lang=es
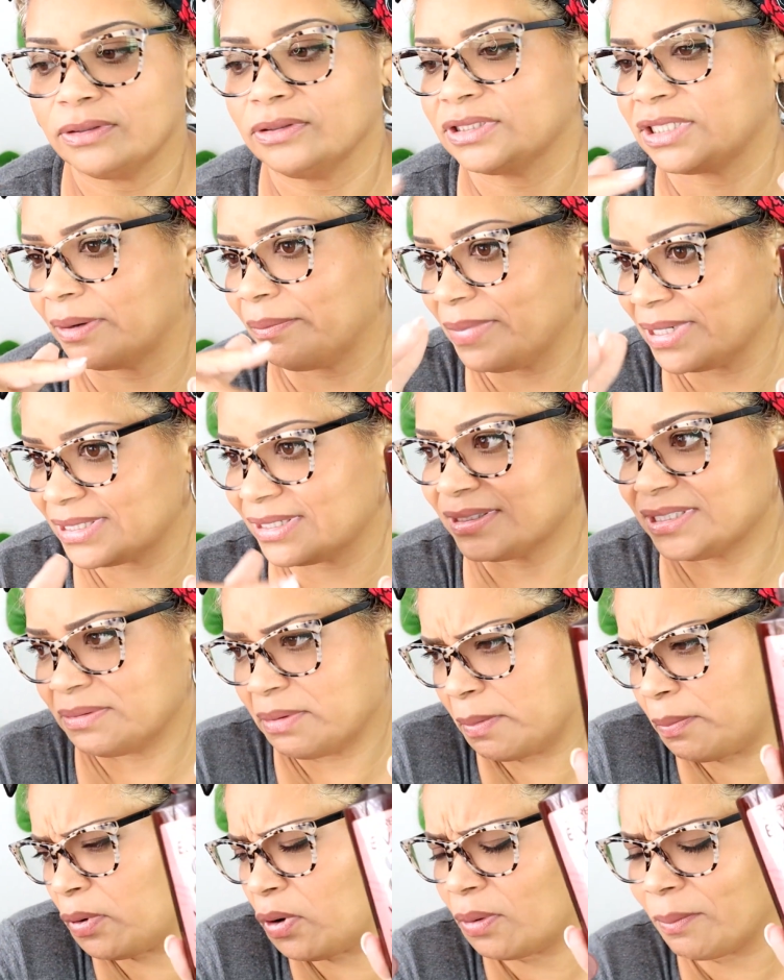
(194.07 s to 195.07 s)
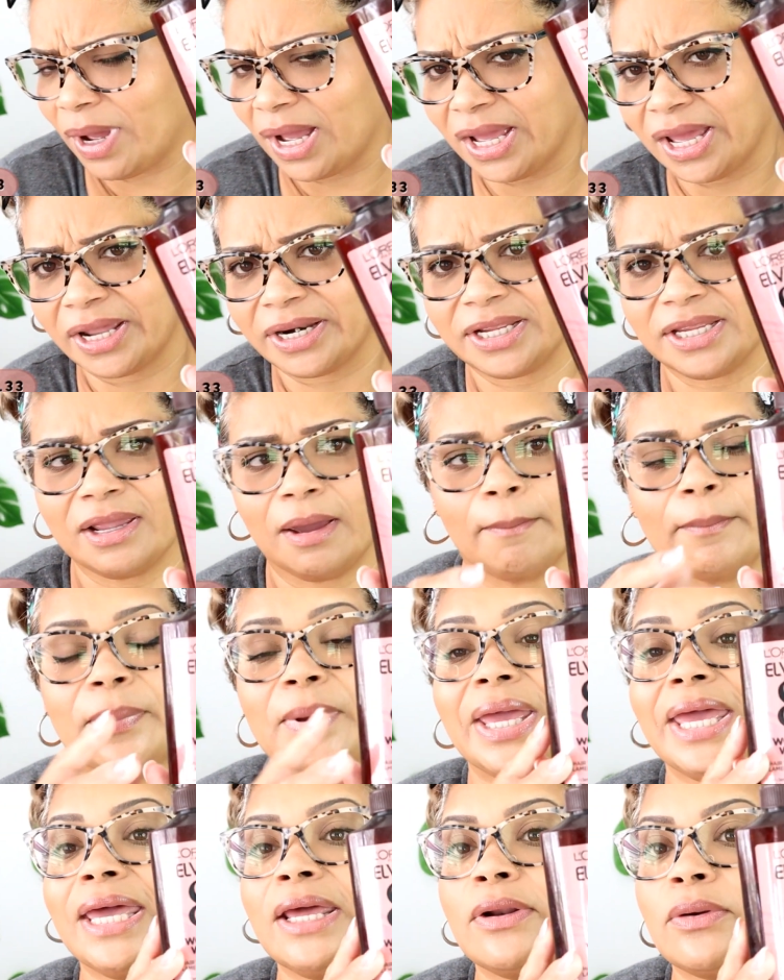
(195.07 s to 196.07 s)
Otras veces sí me pongo mascarilla,
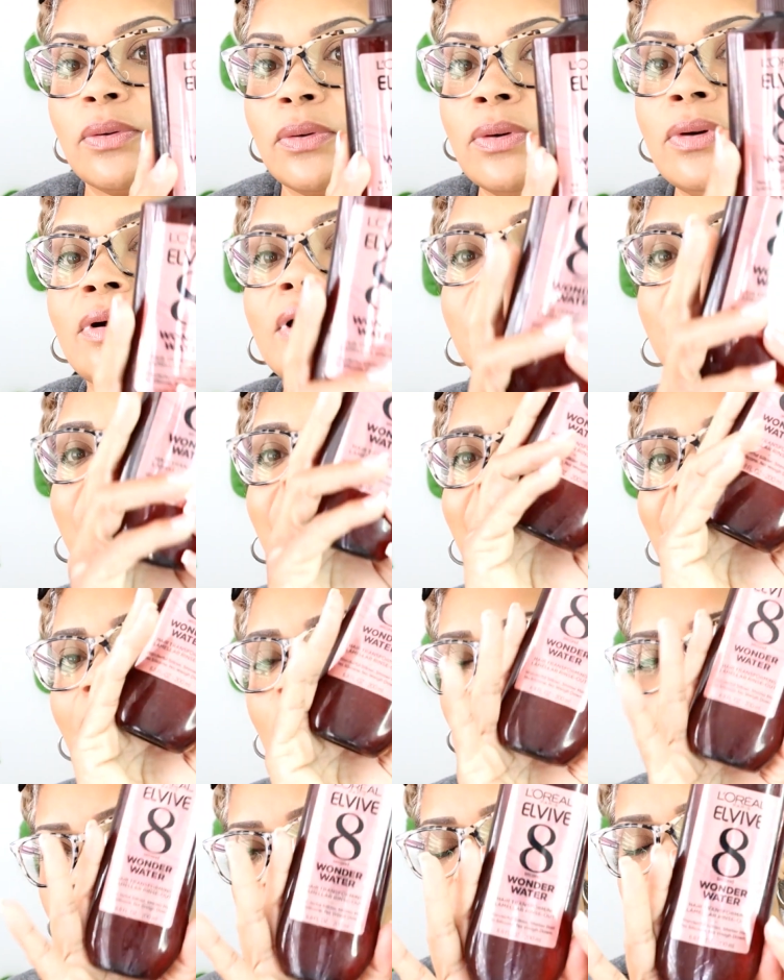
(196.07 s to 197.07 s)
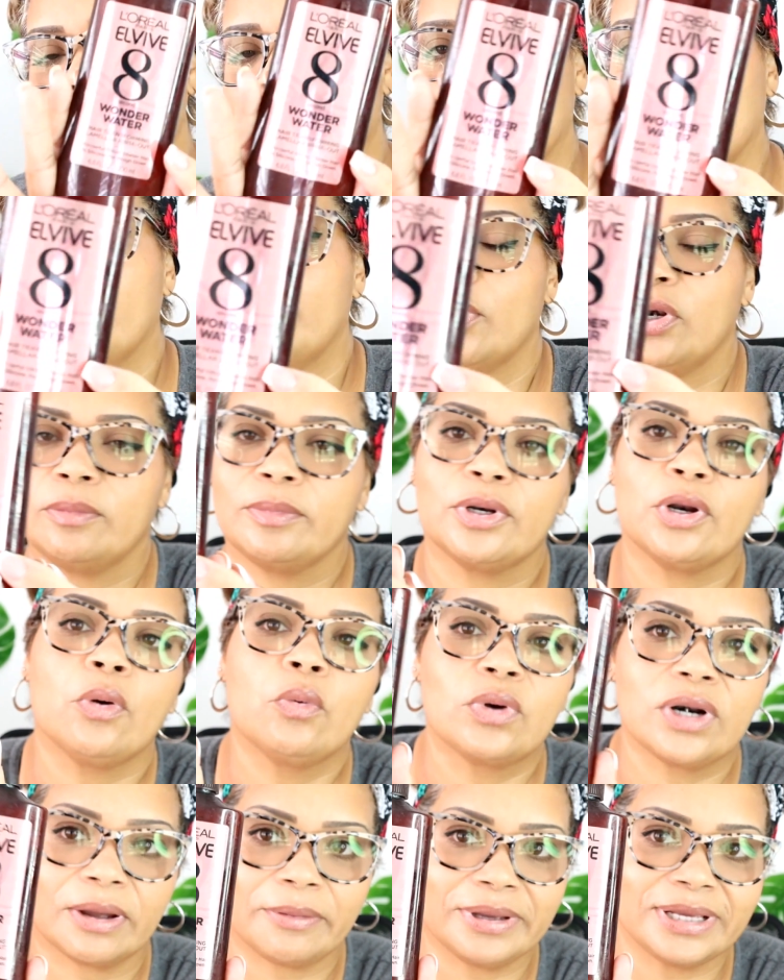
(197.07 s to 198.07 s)
pero lo uso por lo menos
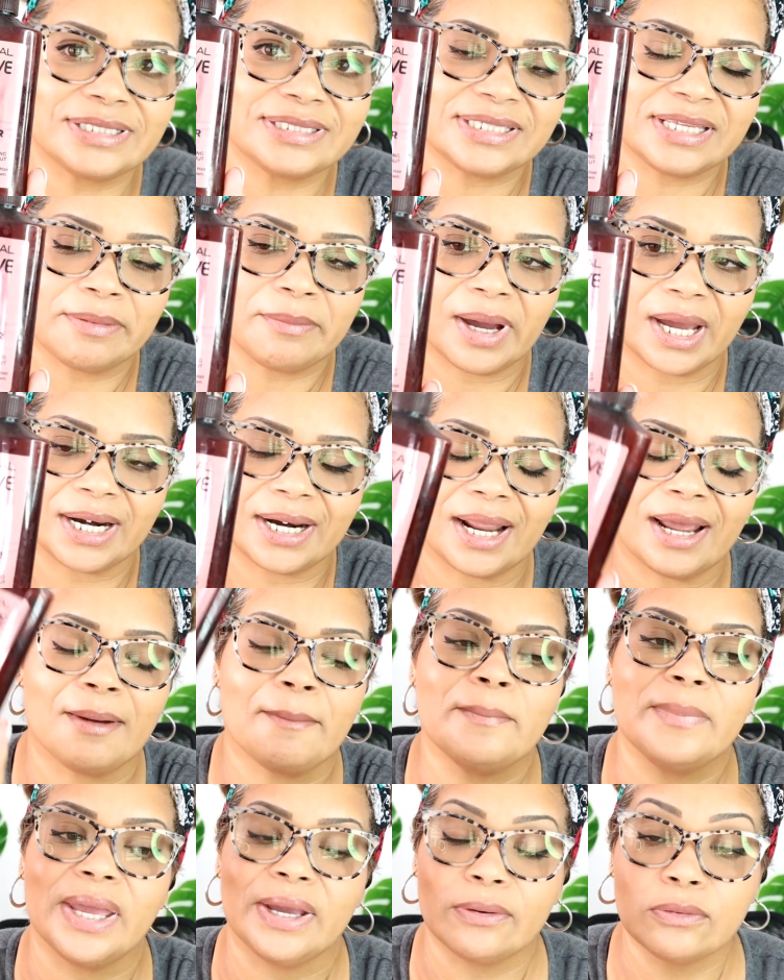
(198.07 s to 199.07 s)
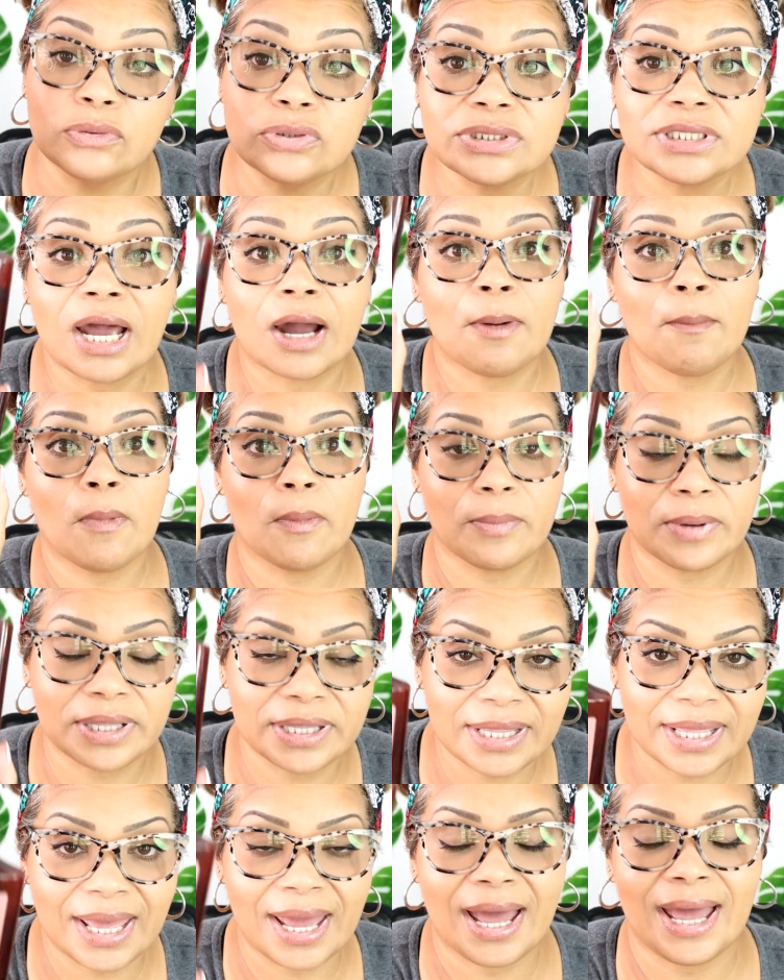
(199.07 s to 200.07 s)
una vez en semana, me gusta como me
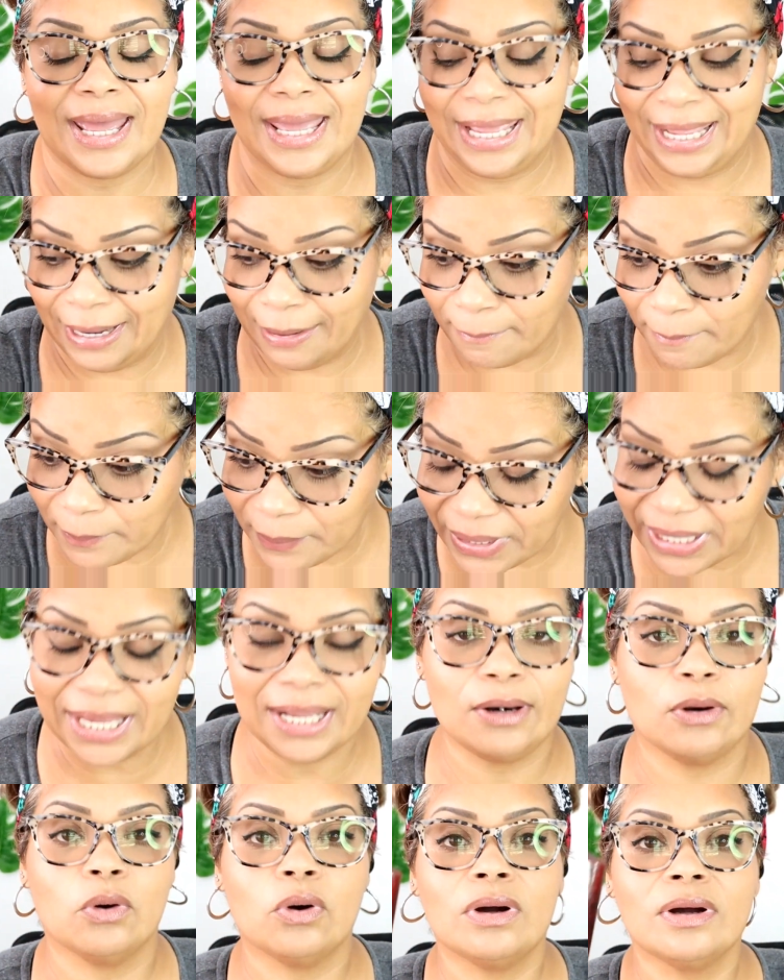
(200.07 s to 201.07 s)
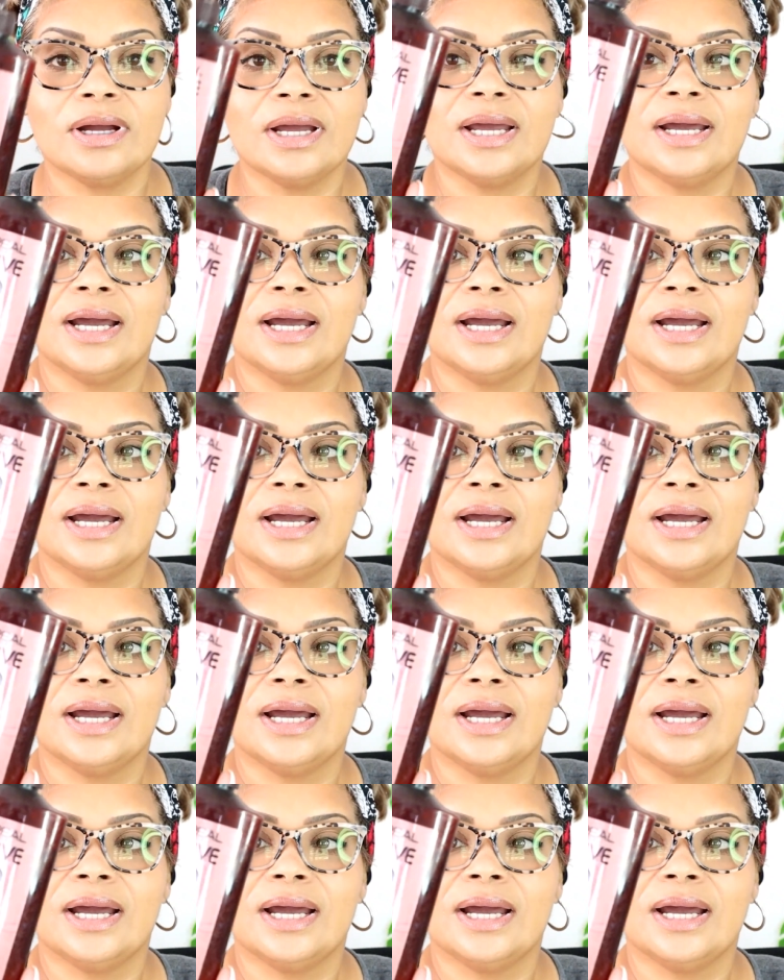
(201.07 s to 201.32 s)
deja el pelo.